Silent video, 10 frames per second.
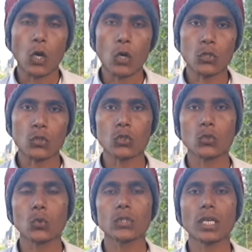और जो
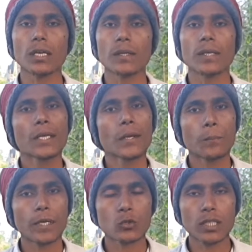दोस्त था
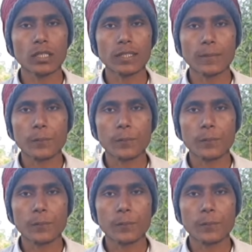वह तुरंत